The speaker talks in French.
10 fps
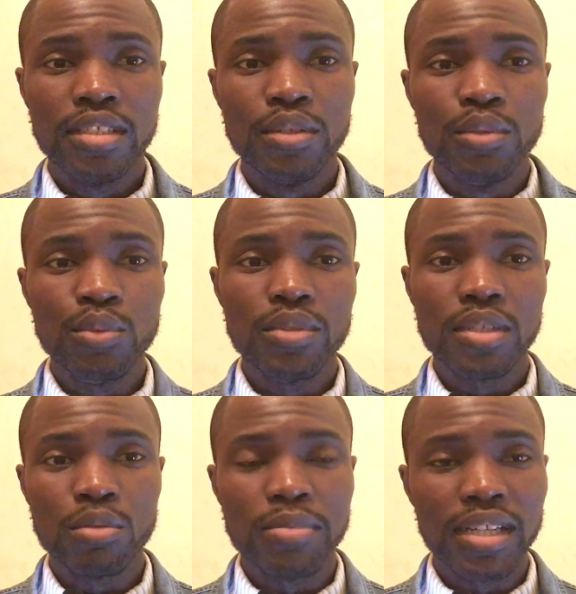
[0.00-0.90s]
Nous
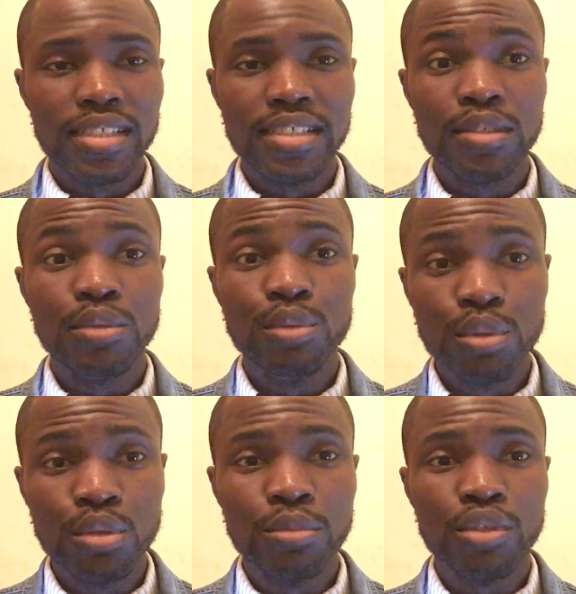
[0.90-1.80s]
allons parler de
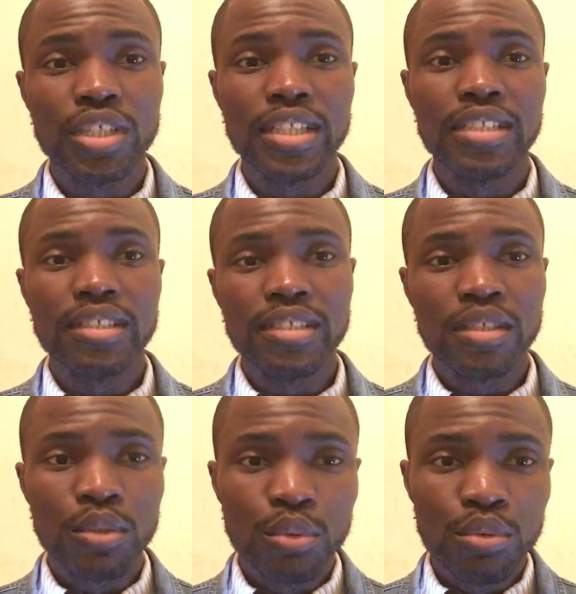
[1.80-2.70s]
comment créer
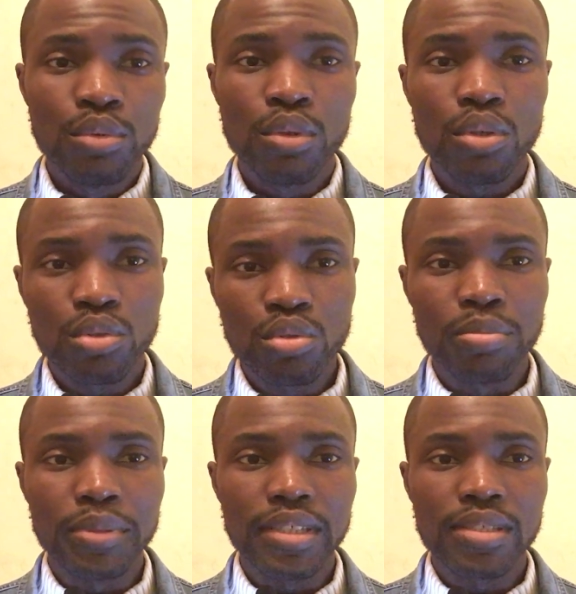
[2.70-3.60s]
une
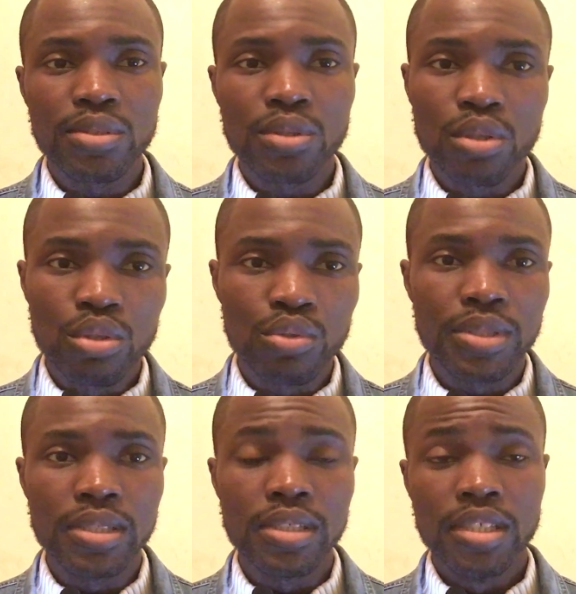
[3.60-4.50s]
entreprise en
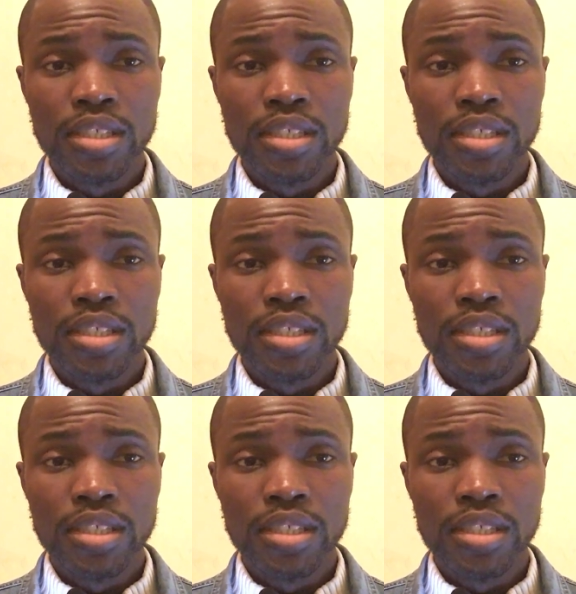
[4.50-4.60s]
Russie.